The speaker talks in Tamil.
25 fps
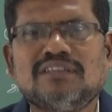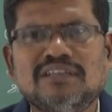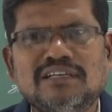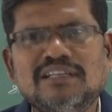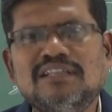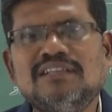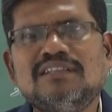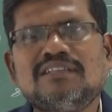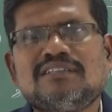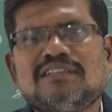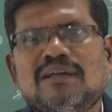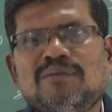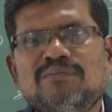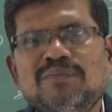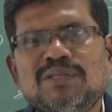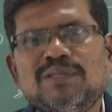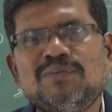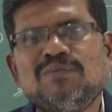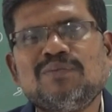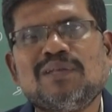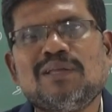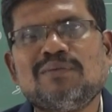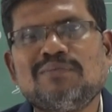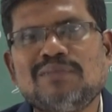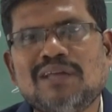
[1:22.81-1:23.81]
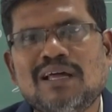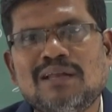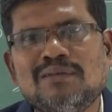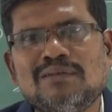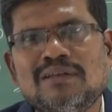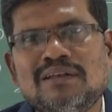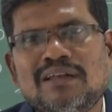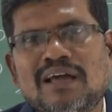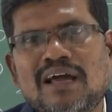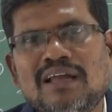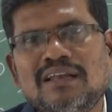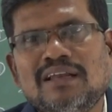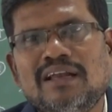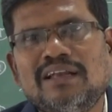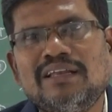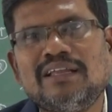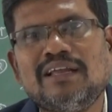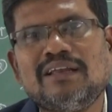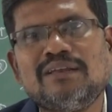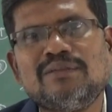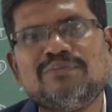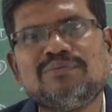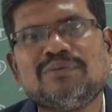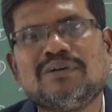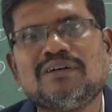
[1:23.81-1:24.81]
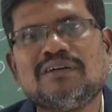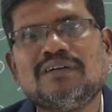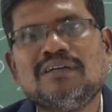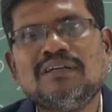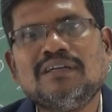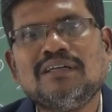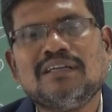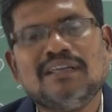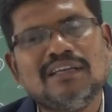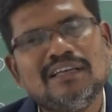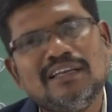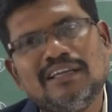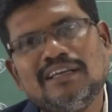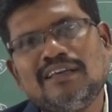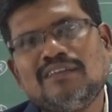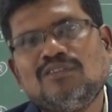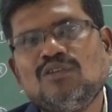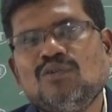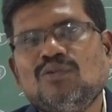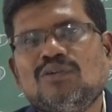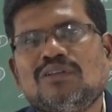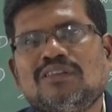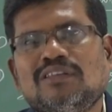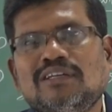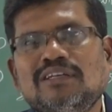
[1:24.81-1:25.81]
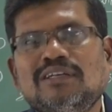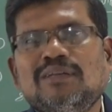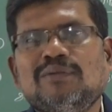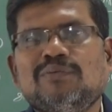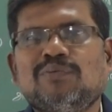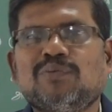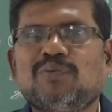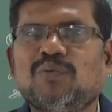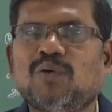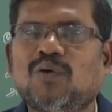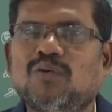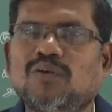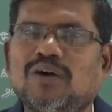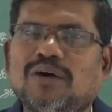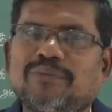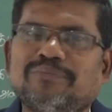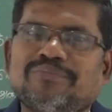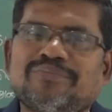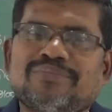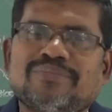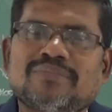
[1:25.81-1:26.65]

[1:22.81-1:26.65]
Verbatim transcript: திடீர்னு சம்மந்தம் இல்லாமல் நாலு நாலு அடி அடிப்பான் இல்லை ஏதோ ஒரு திட்டி போவான்